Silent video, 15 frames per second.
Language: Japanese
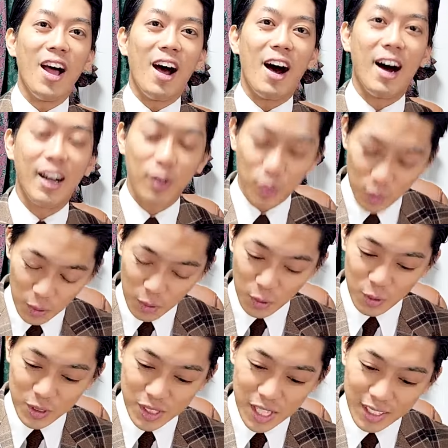あ
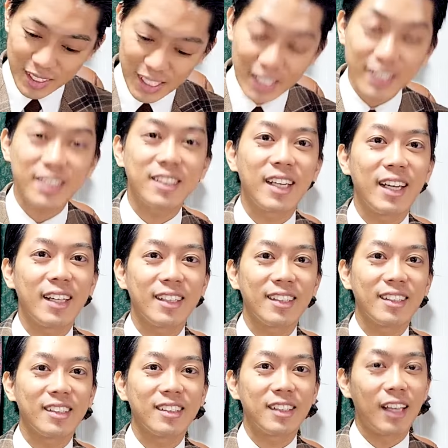のー、センター試
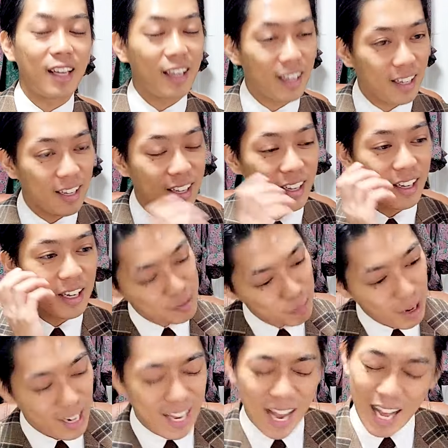験って、
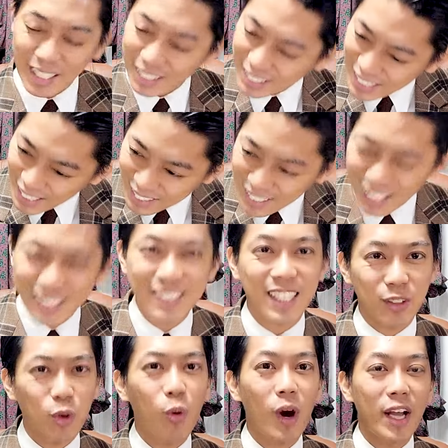まあ、簡単だった
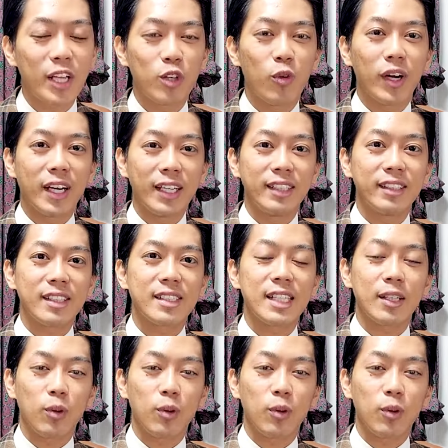とは言わないんですけ